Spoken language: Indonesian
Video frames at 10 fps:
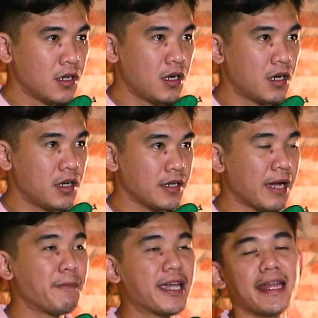uh,
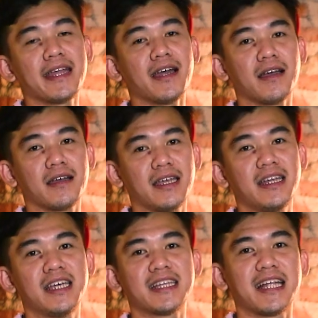yang bikin enak ya
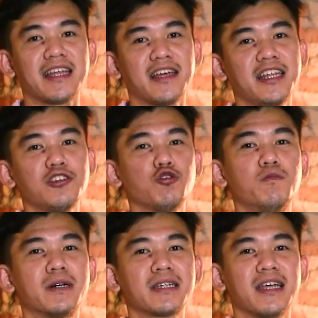di gitarnya ini
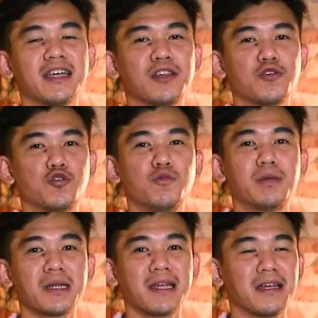sumbernya gitu
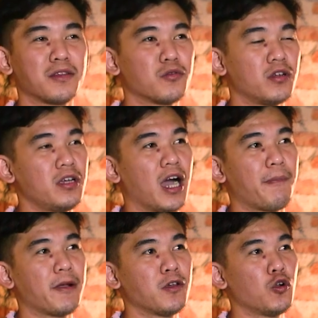sumbernya gitu jadi
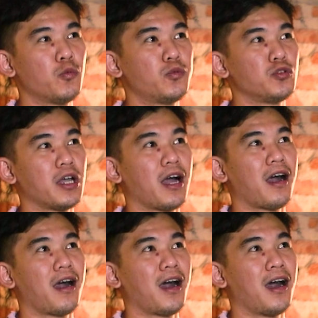anggap aja lo punya
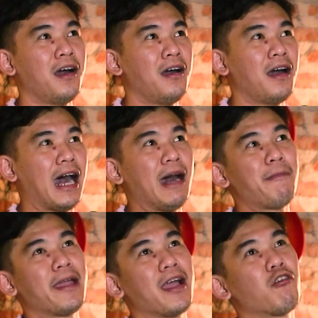
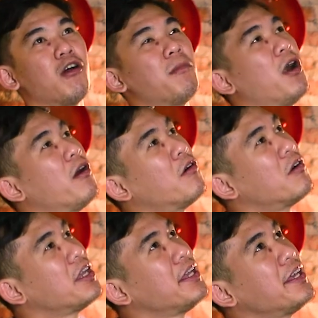apa ya gue
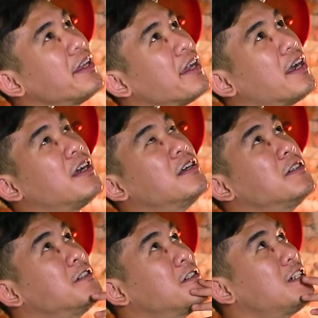mau ini ini ya
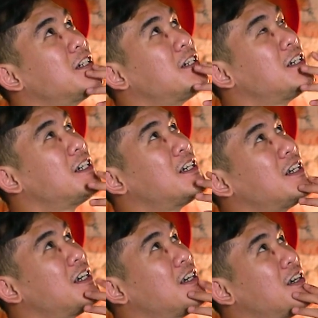
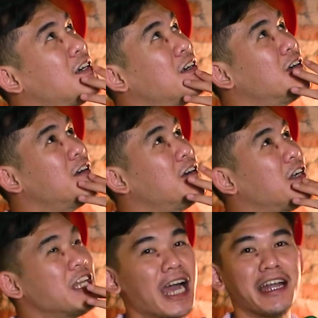uh,
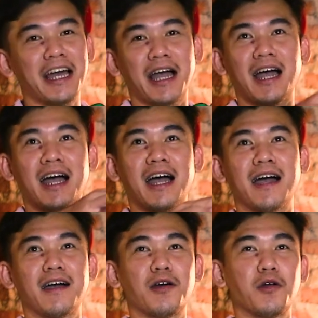ini ada
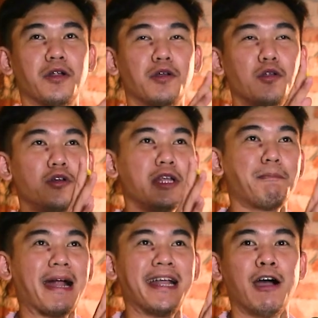lu
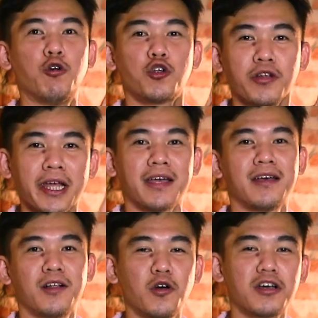di padang gurun nih
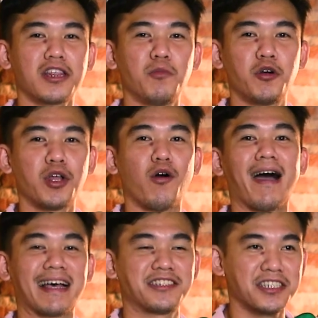lu ketemuin
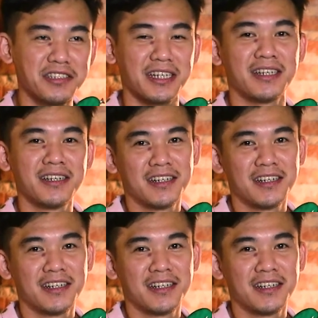oasis nih